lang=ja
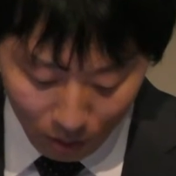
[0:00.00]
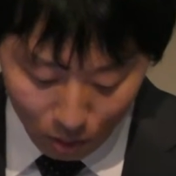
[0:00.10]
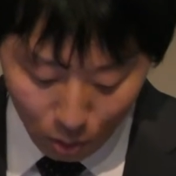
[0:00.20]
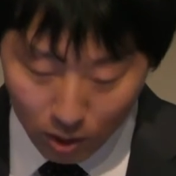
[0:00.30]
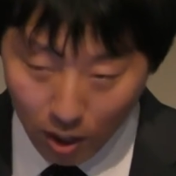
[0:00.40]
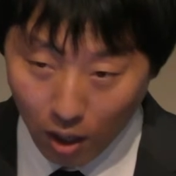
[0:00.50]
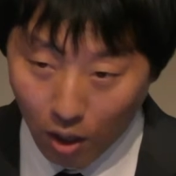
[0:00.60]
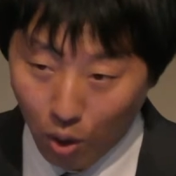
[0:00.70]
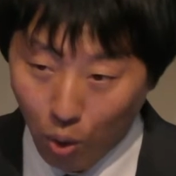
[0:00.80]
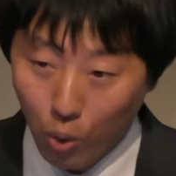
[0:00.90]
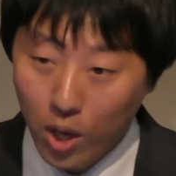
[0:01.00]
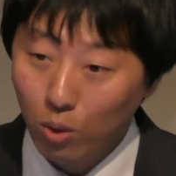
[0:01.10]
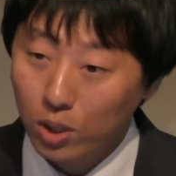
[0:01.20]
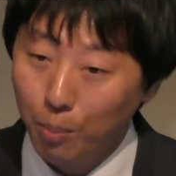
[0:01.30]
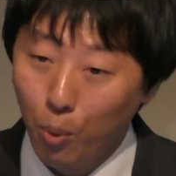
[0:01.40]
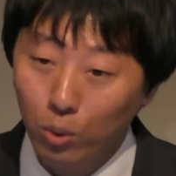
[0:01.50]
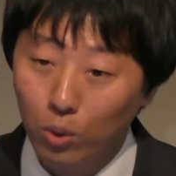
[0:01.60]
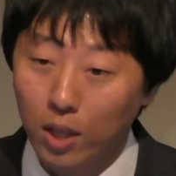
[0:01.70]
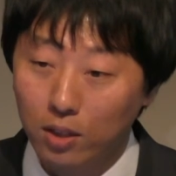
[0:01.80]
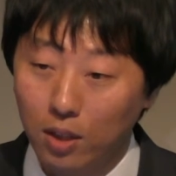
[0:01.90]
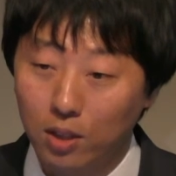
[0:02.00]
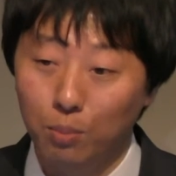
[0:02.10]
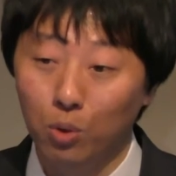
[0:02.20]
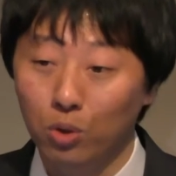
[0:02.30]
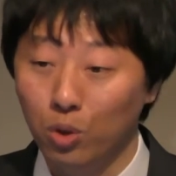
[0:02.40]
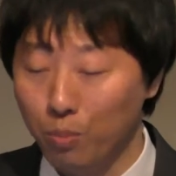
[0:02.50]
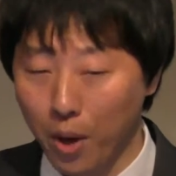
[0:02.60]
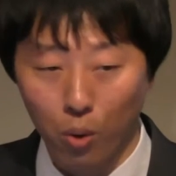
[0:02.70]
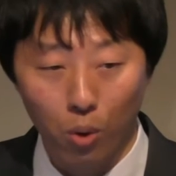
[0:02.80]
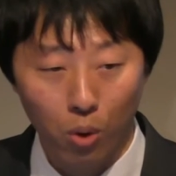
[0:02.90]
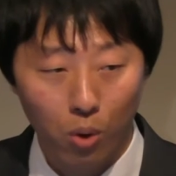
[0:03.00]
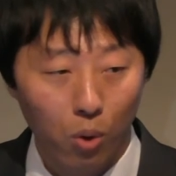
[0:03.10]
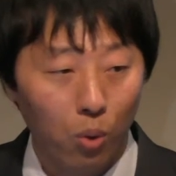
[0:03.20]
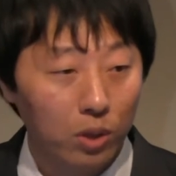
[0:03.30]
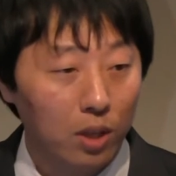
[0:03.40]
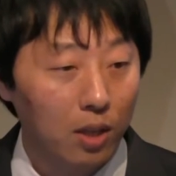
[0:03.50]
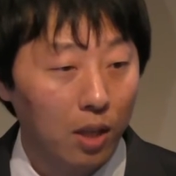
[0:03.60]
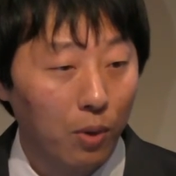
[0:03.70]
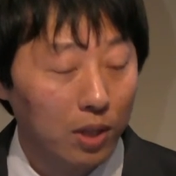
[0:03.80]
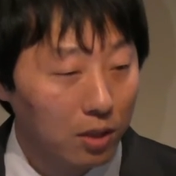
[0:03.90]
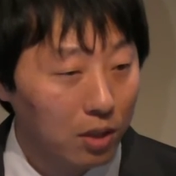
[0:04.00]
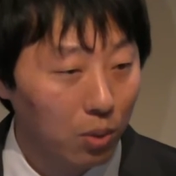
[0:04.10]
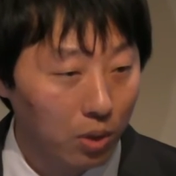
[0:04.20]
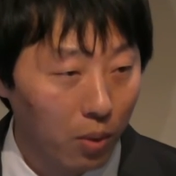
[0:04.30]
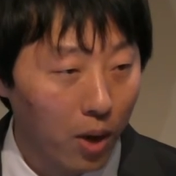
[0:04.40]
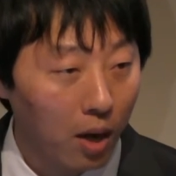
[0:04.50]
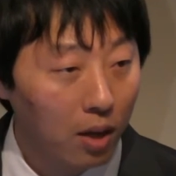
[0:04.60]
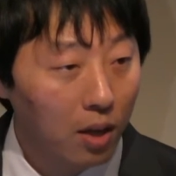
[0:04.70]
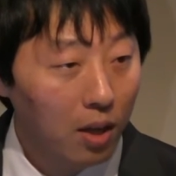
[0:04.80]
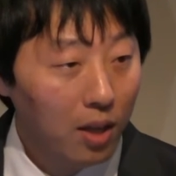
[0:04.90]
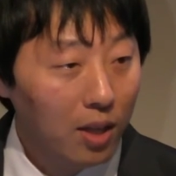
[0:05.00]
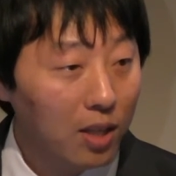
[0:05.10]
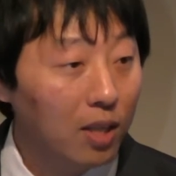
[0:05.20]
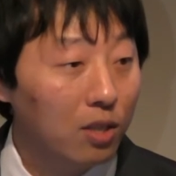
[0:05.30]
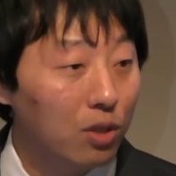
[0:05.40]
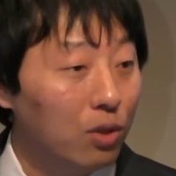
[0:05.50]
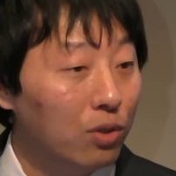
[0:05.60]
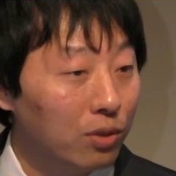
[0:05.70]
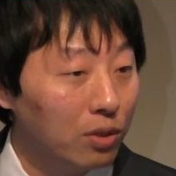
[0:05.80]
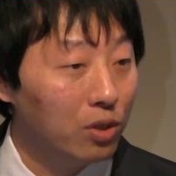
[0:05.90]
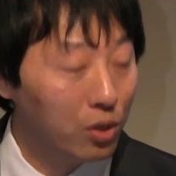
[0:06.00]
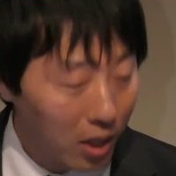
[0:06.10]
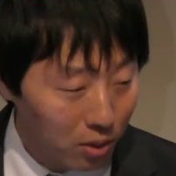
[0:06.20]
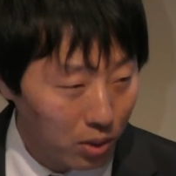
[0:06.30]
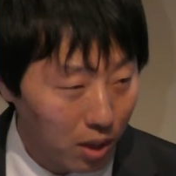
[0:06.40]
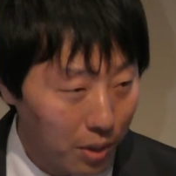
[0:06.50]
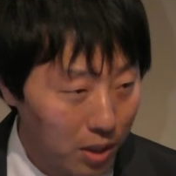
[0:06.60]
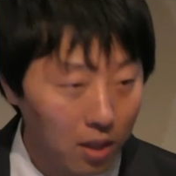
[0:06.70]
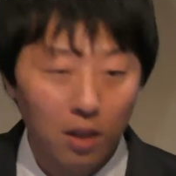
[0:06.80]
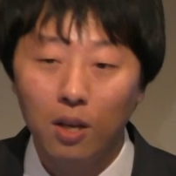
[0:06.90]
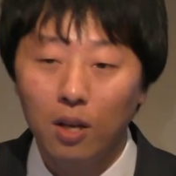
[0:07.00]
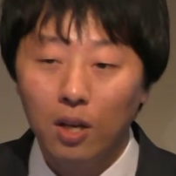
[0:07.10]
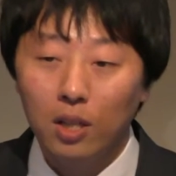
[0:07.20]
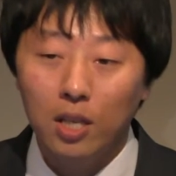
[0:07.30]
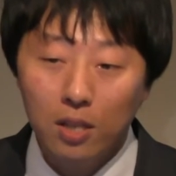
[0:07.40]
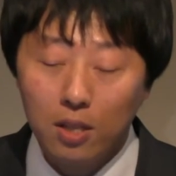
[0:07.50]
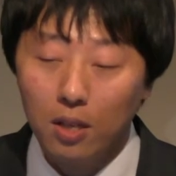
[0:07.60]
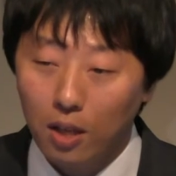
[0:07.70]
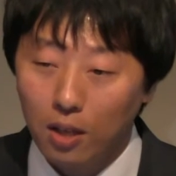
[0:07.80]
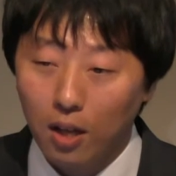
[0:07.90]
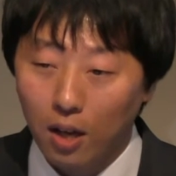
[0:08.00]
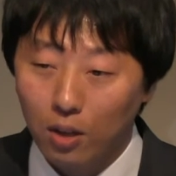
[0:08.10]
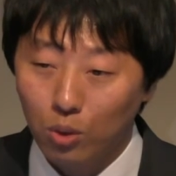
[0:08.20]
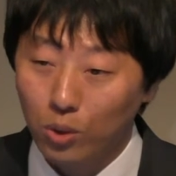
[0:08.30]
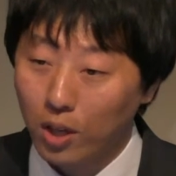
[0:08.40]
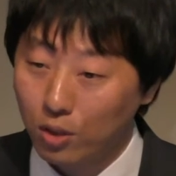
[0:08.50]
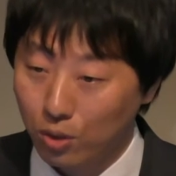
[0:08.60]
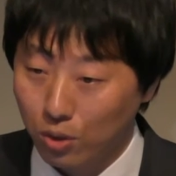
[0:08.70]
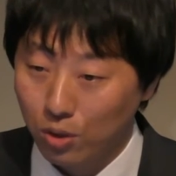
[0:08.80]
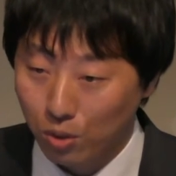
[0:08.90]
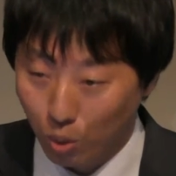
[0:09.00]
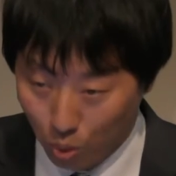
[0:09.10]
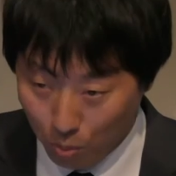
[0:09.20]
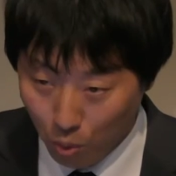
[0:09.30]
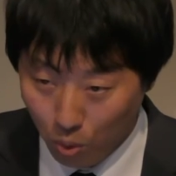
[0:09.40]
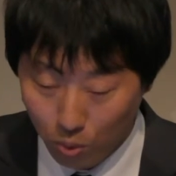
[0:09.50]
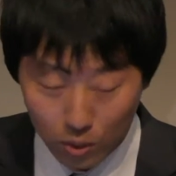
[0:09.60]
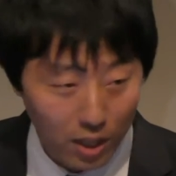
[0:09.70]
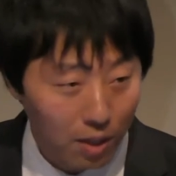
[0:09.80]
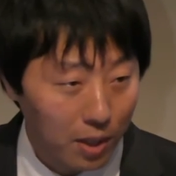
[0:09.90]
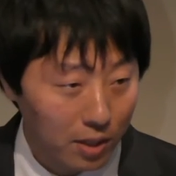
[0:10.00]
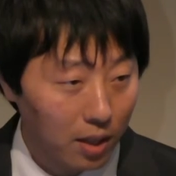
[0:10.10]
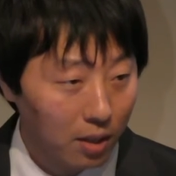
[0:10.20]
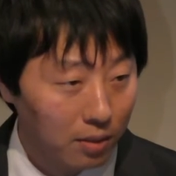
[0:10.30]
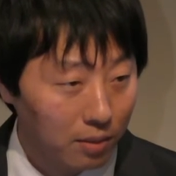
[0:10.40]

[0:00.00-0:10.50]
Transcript: そして親のサポートなしで自分の夢を追っていた私にとってはイギリス留学のために金銭的な土台を作ることもできました